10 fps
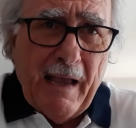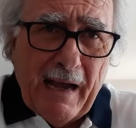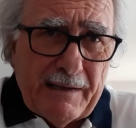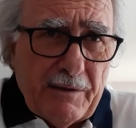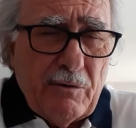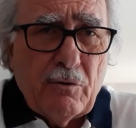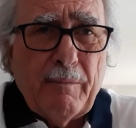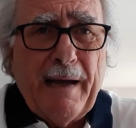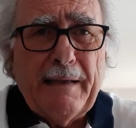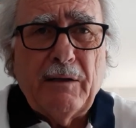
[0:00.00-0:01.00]

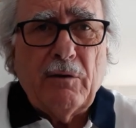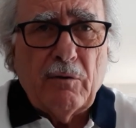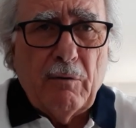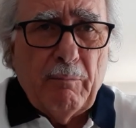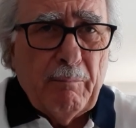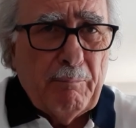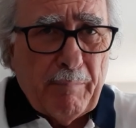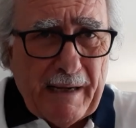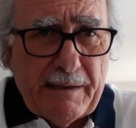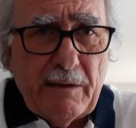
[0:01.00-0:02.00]
asintomatico,
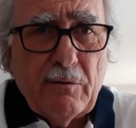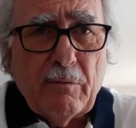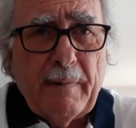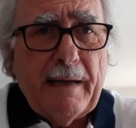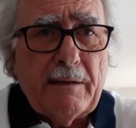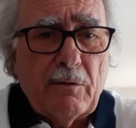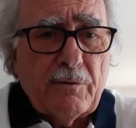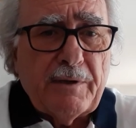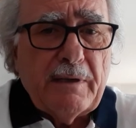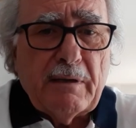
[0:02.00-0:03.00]
presintomatico,
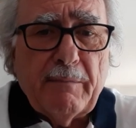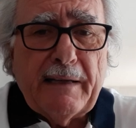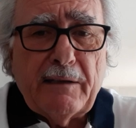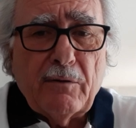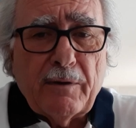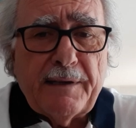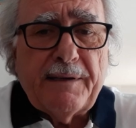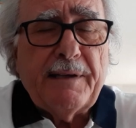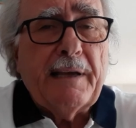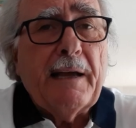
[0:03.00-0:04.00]
sintematico che
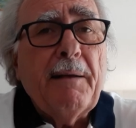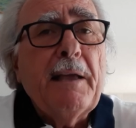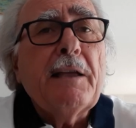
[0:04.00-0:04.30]
sia,